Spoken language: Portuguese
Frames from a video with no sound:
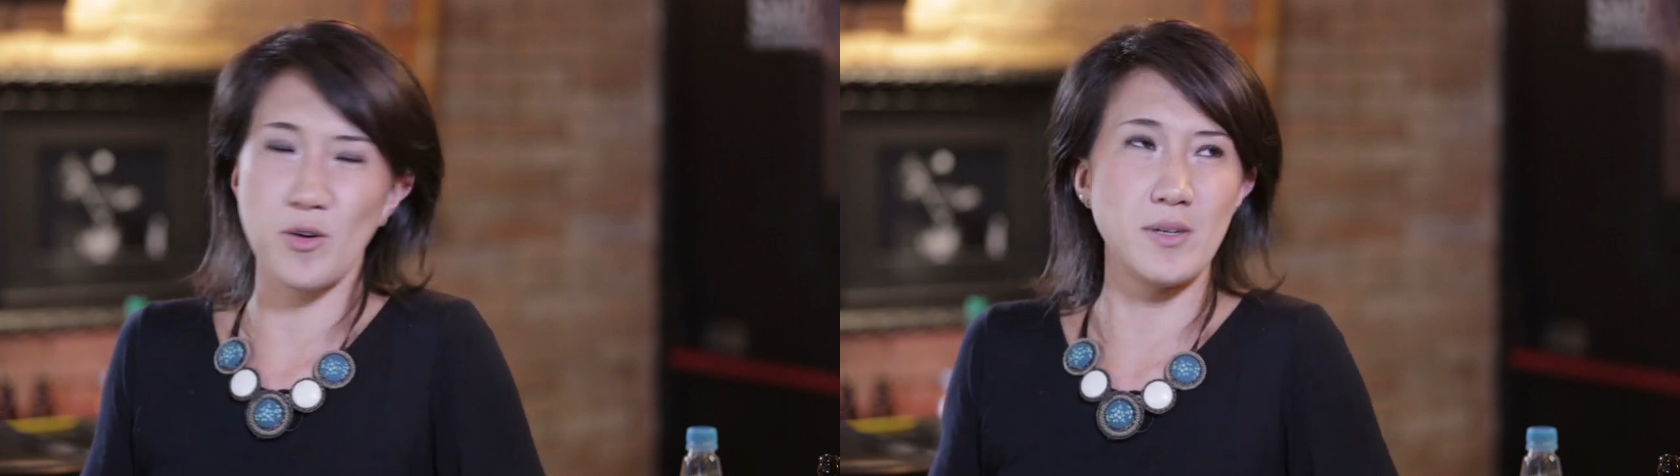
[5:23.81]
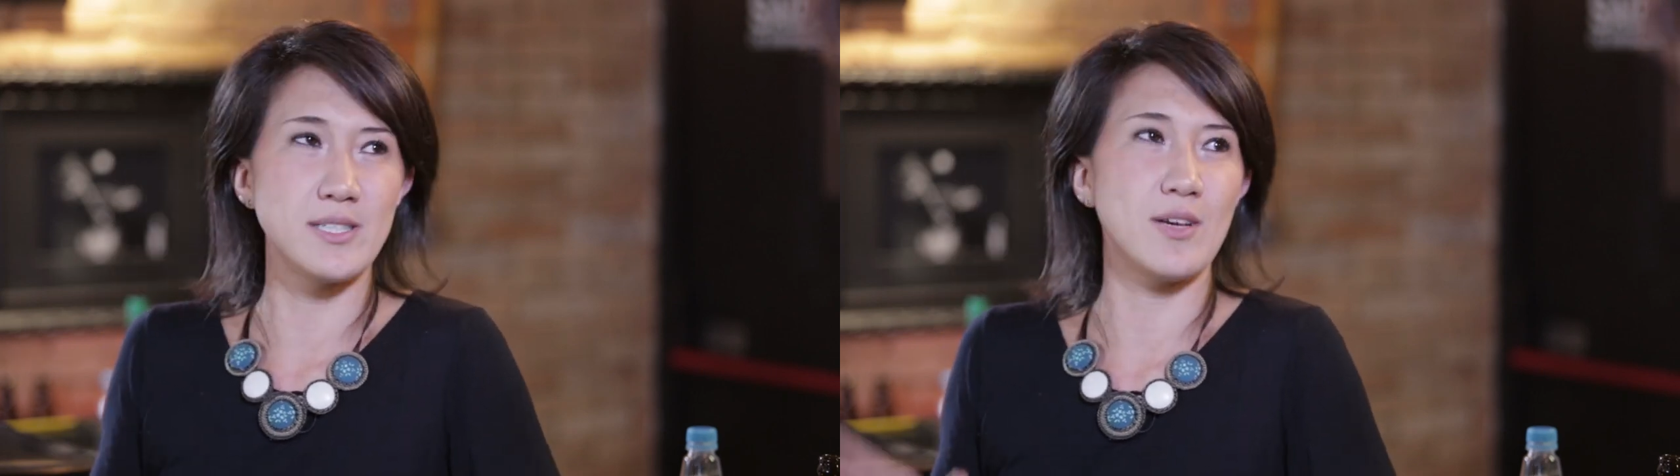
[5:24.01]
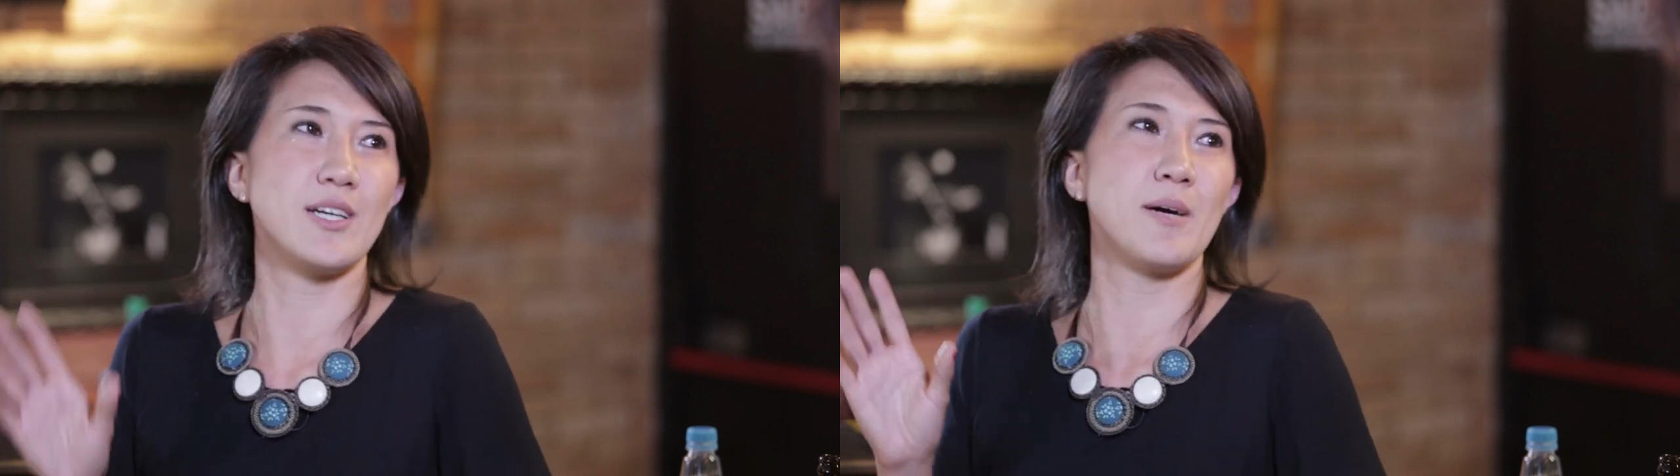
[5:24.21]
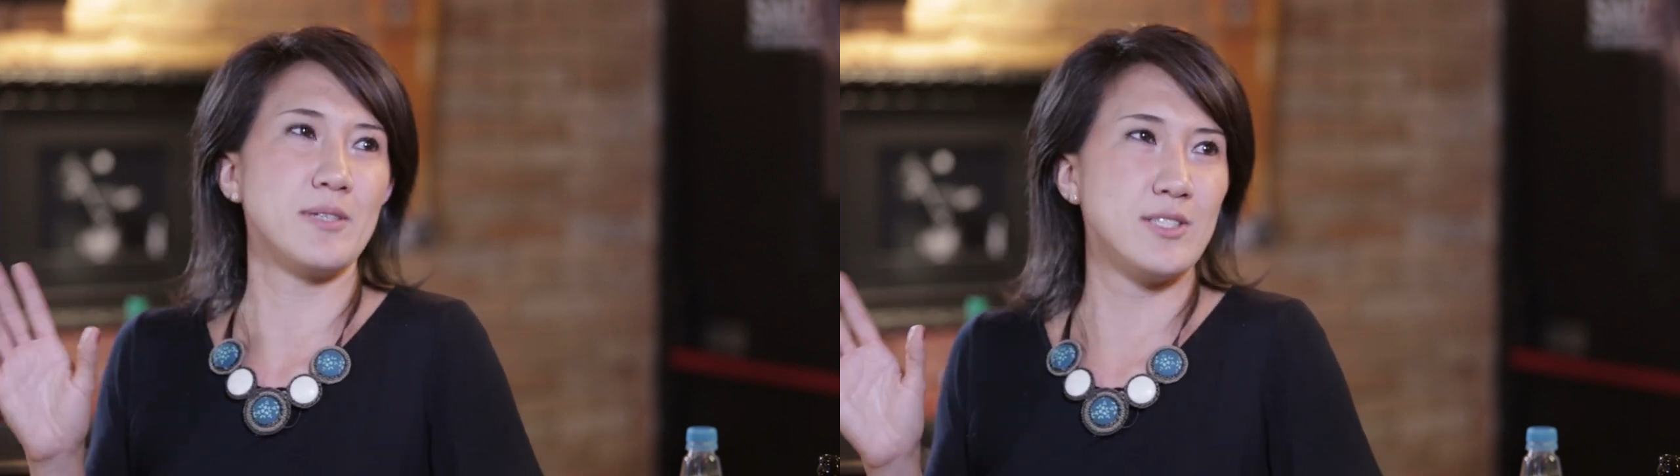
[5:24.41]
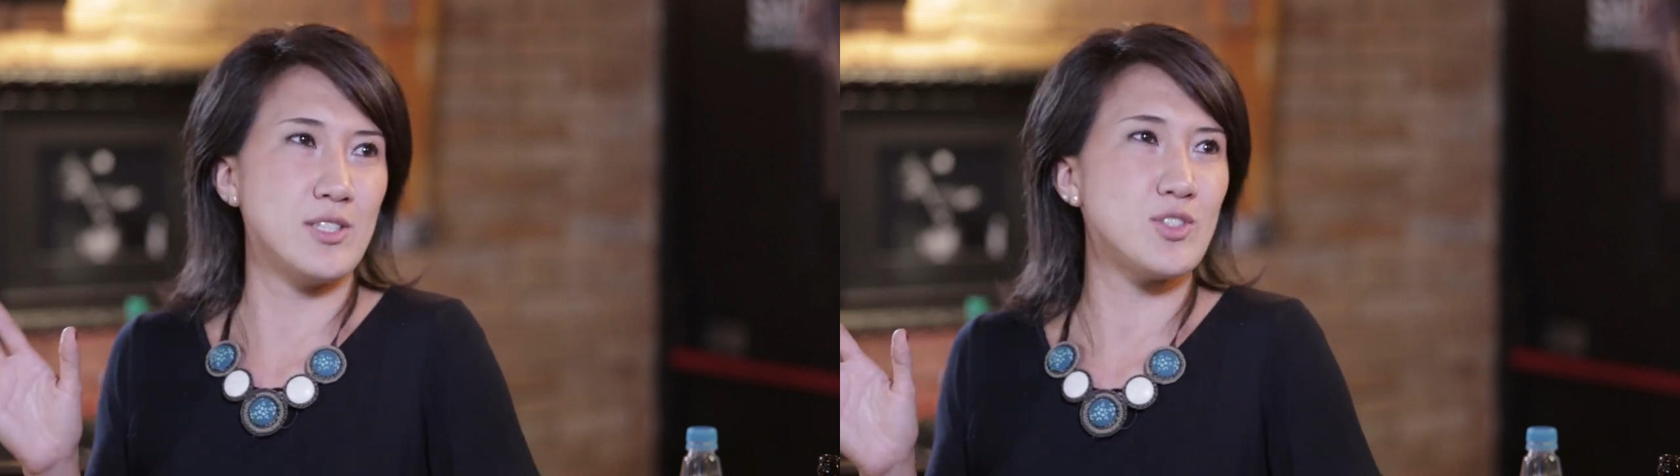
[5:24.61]
comercial e
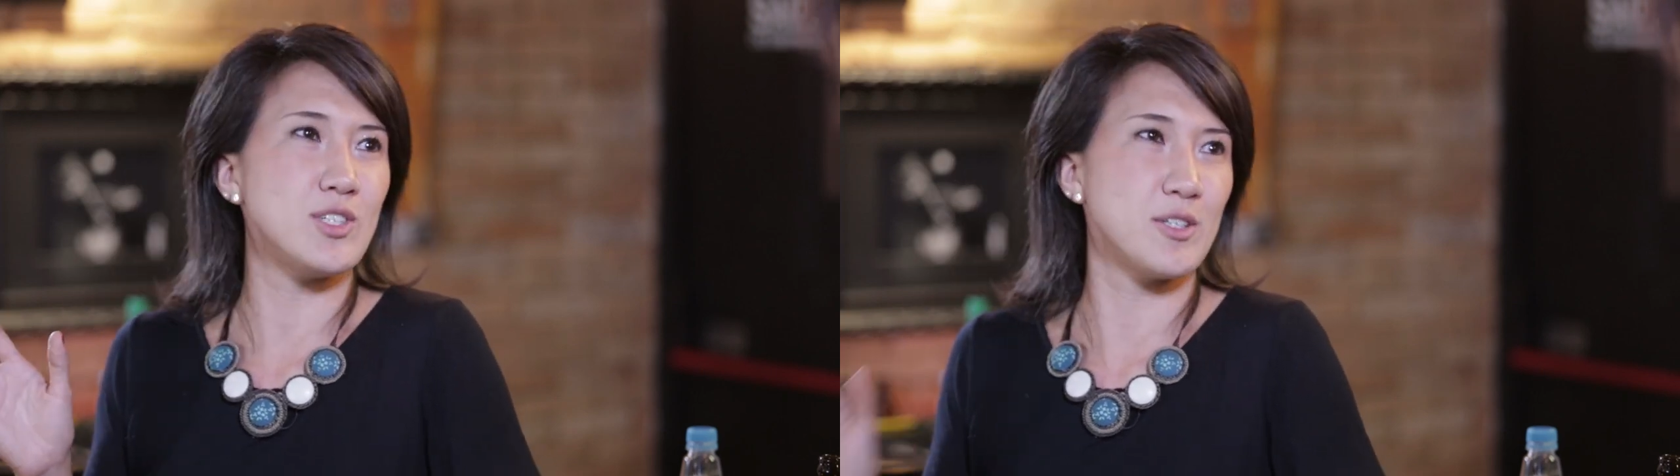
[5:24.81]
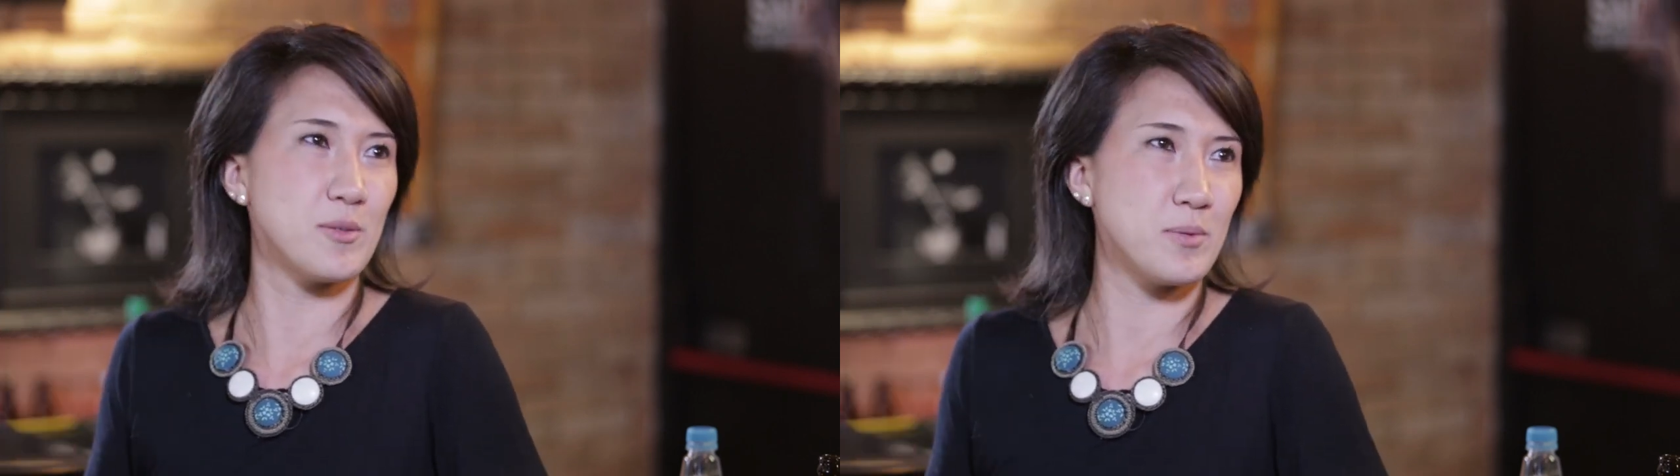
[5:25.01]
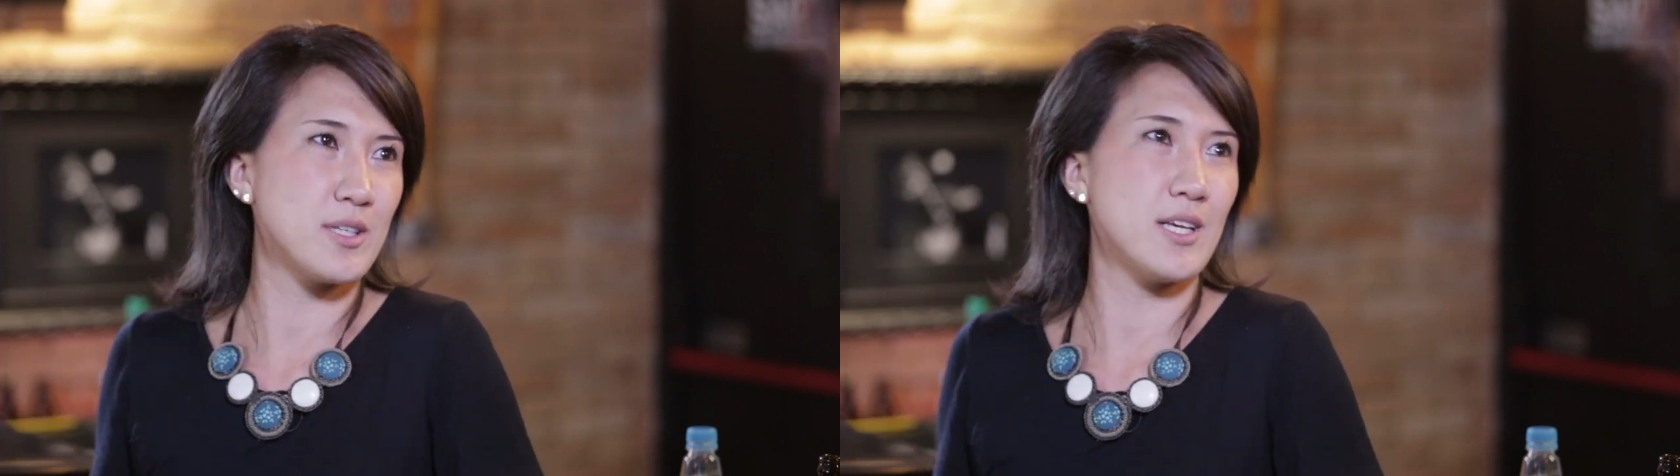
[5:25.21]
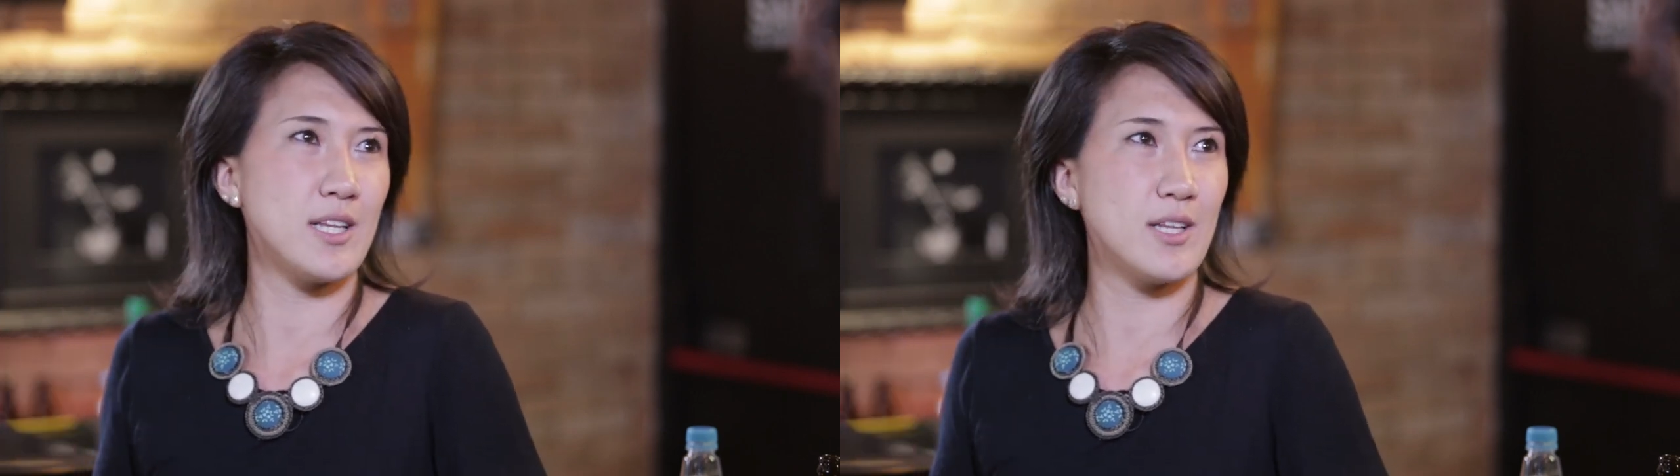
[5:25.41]
acaba desistindo porque